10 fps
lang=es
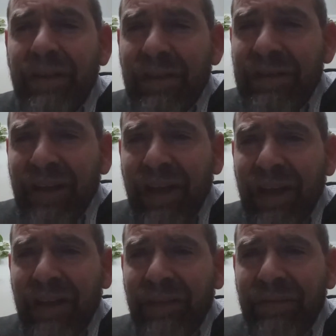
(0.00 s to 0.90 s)

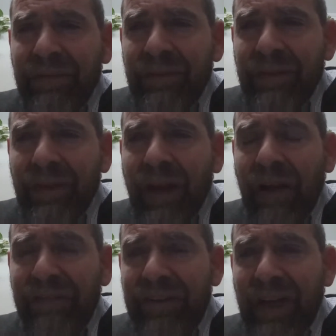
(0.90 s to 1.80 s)
Israel,
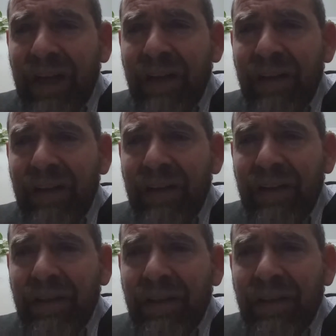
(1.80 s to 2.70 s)
al final,
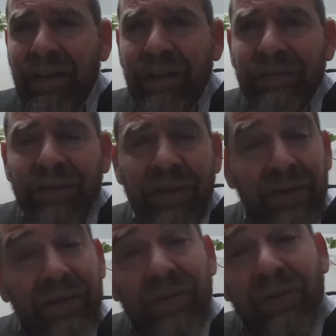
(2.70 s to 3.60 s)

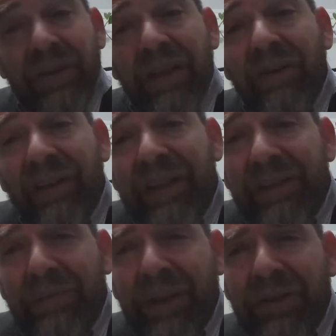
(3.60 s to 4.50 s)
si ustedes no van a
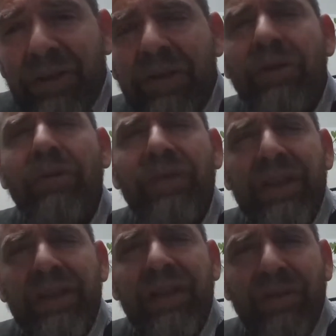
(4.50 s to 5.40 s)
ser meritorios, yo lo voy
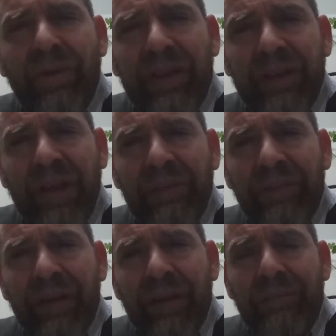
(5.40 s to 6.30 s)
a traer de vuelta
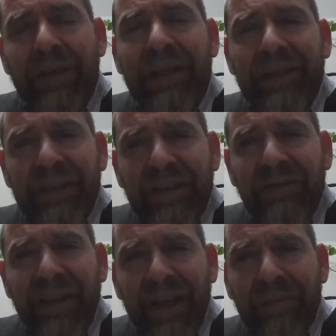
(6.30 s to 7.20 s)
para
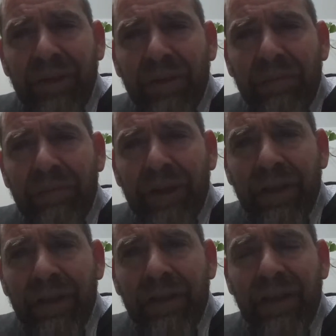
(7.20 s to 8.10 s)
santificar mi
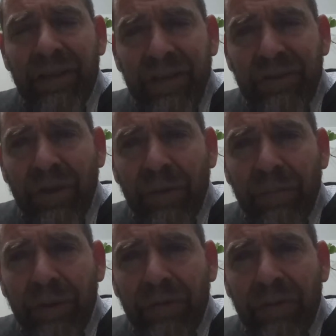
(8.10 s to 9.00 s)
nombre entre todos los
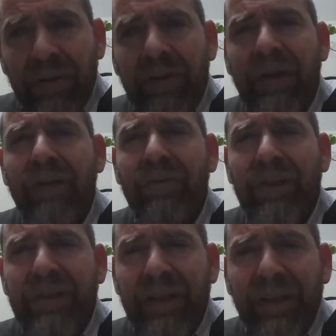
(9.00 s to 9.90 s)
pueblos y lo
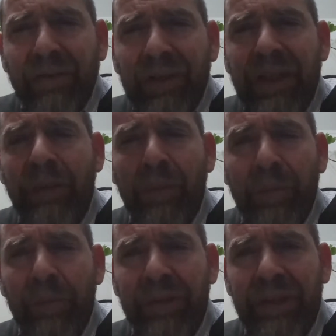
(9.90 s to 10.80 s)
voy a traer de vuelta como
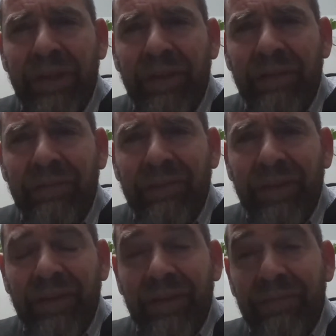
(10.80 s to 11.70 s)
prometí.
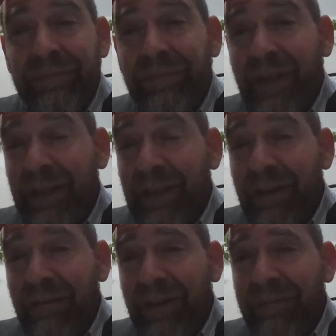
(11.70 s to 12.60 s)

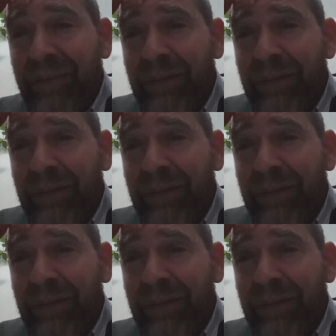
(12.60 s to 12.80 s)
Increíble.